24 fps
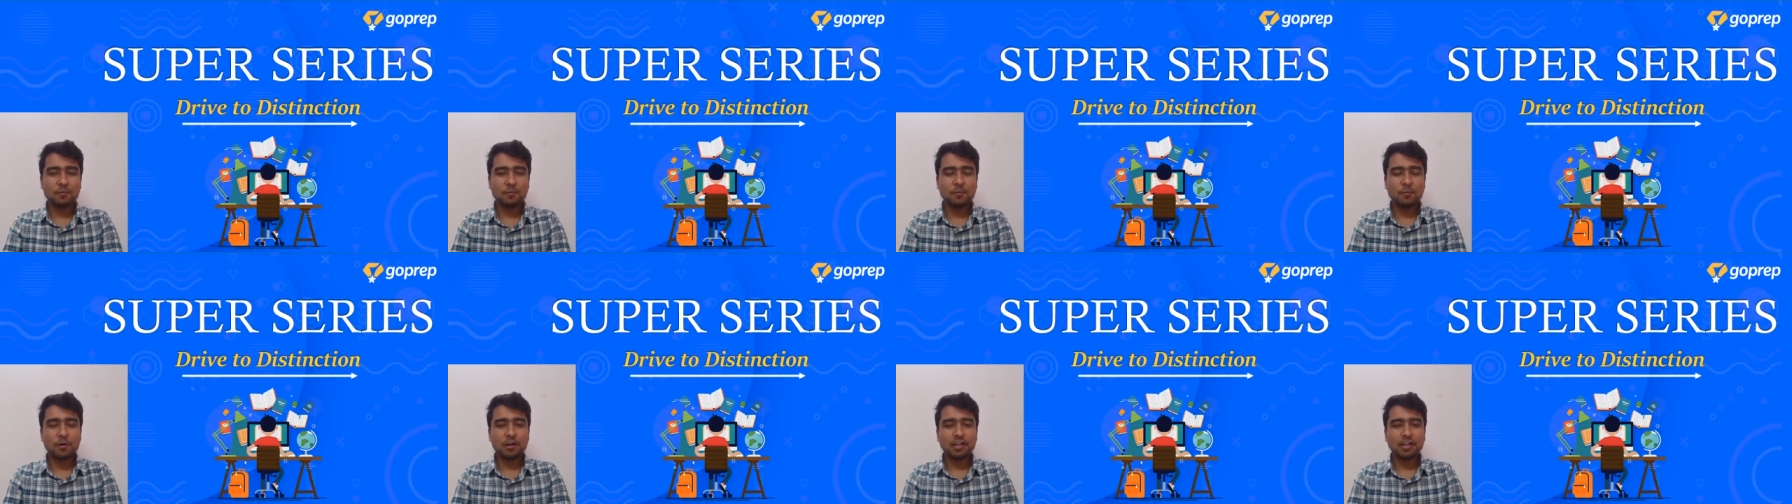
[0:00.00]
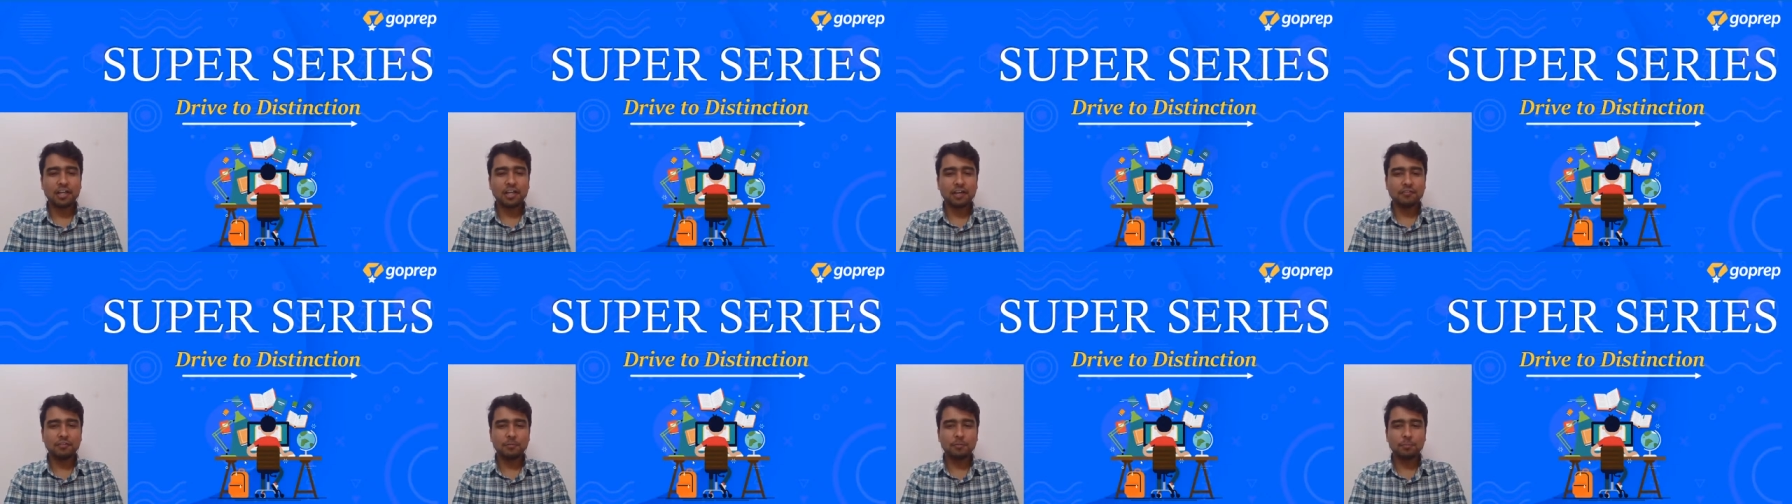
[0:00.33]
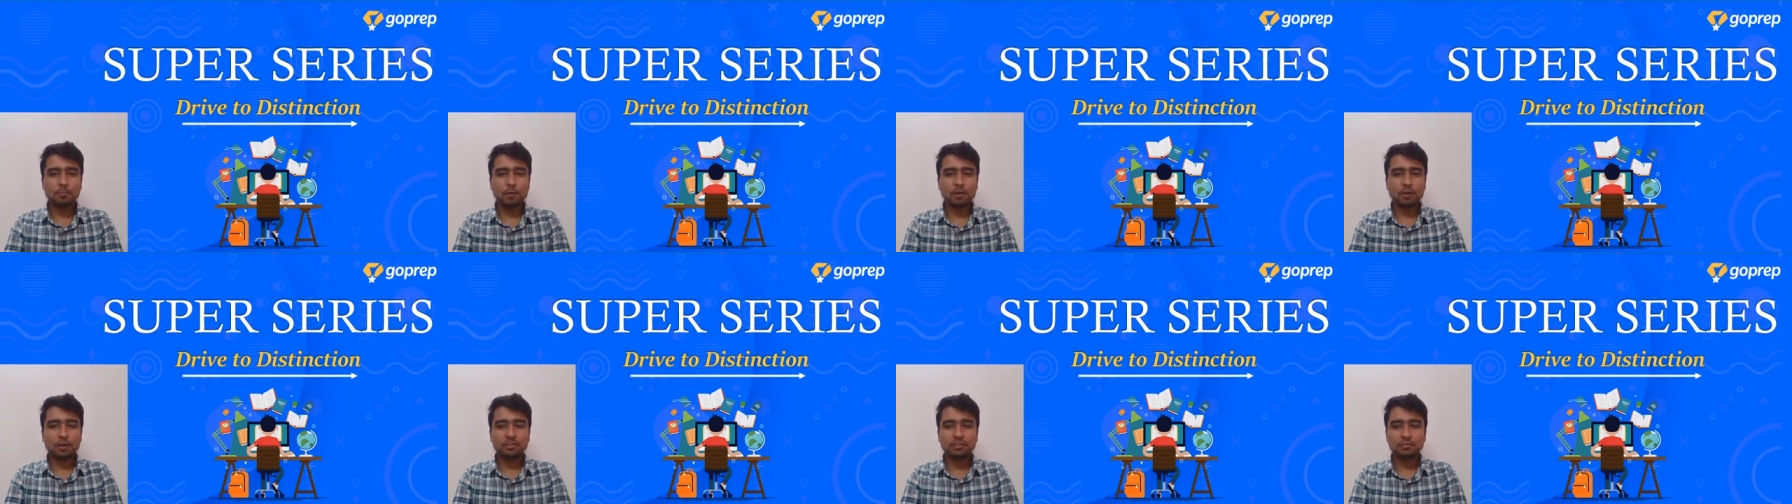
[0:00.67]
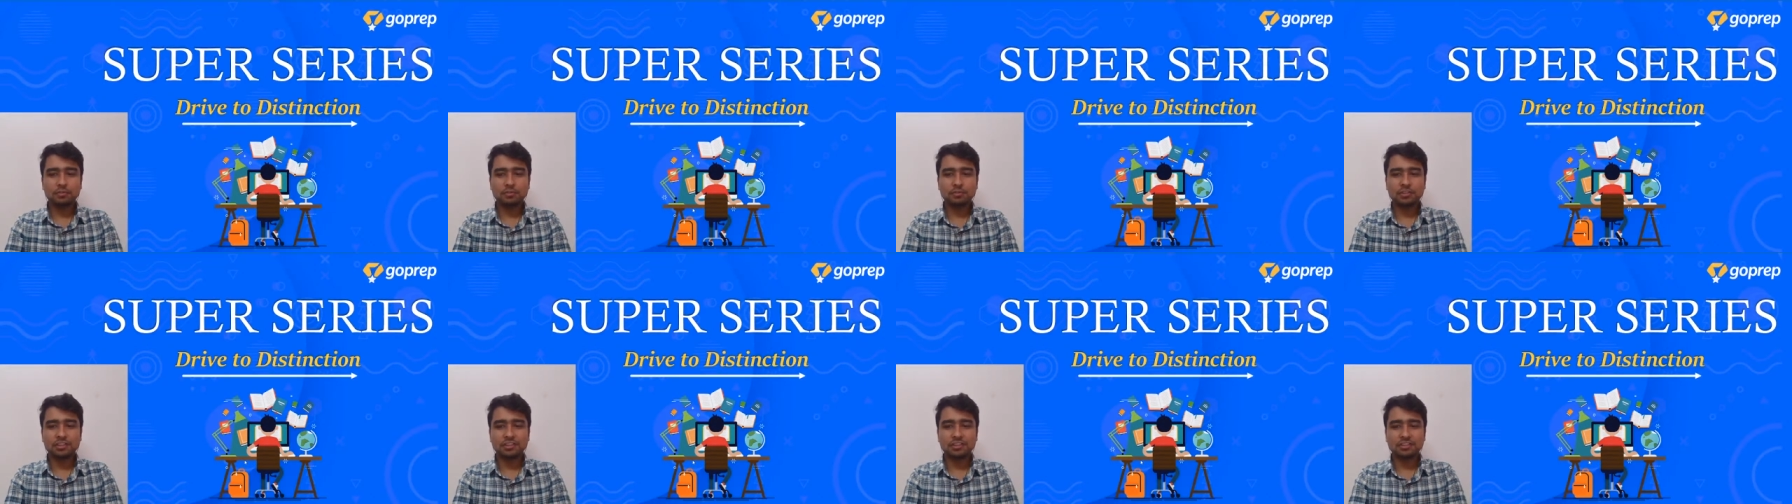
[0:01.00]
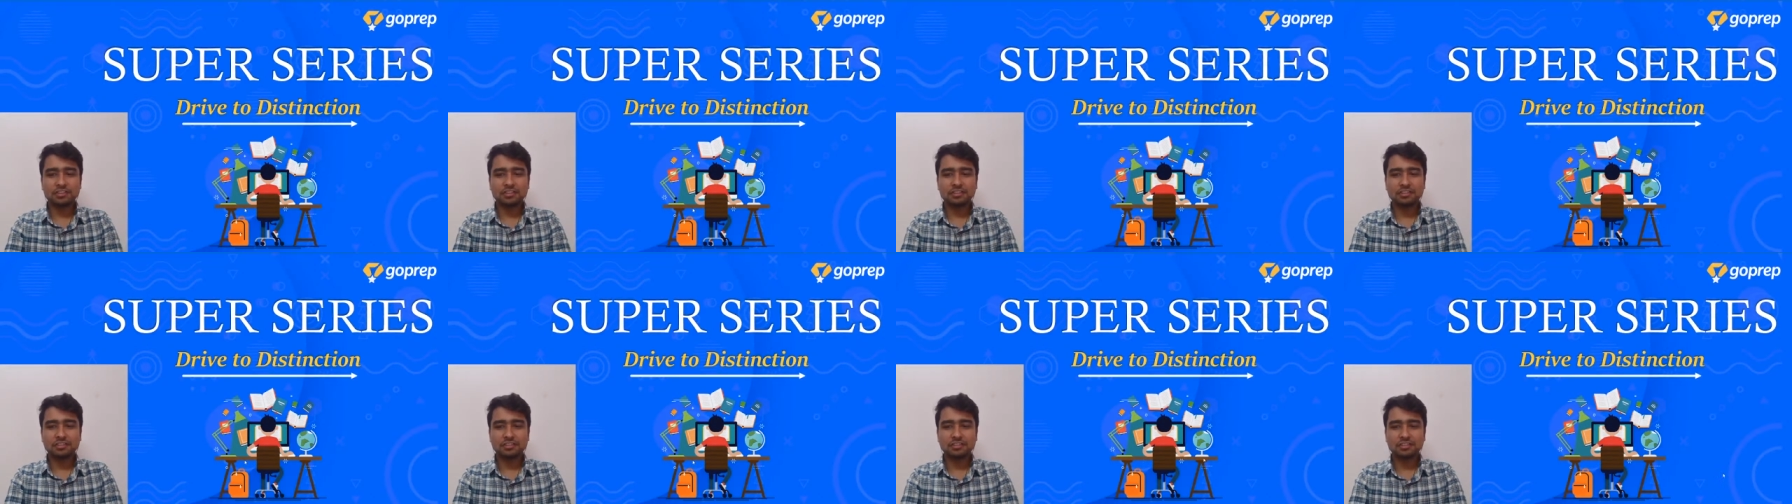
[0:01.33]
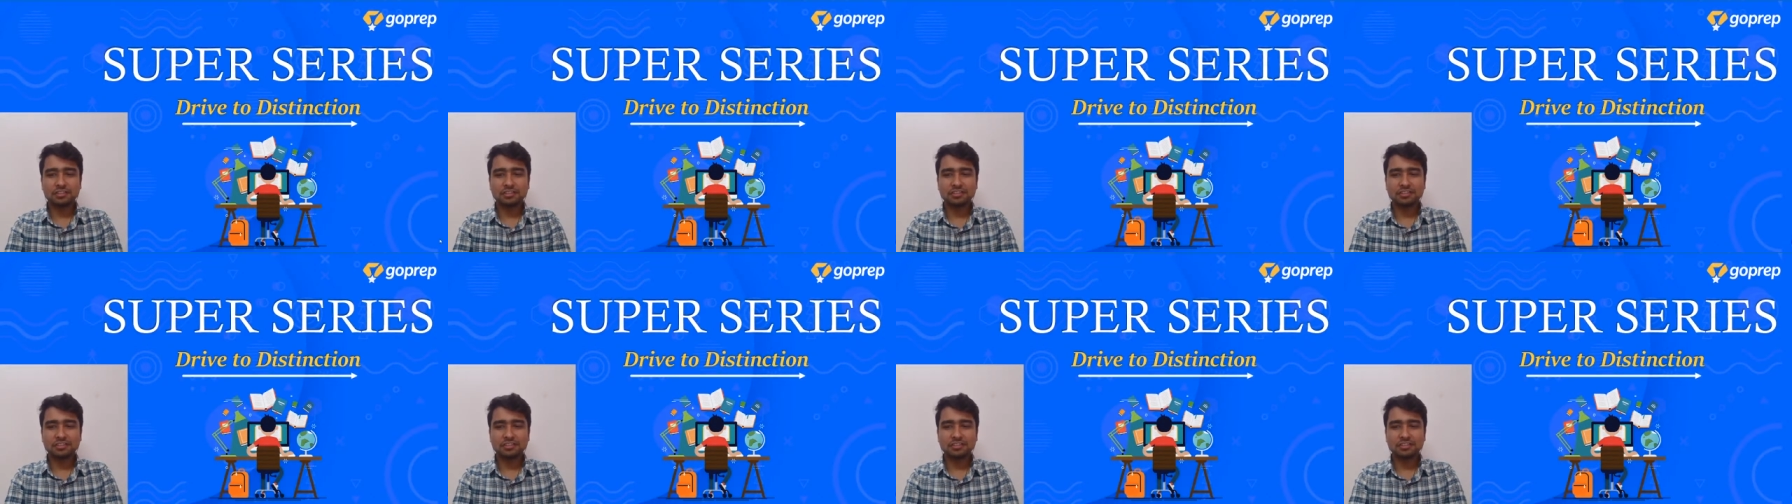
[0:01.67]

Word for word: व्हाट हैव यू बॉट टूवर्ड्स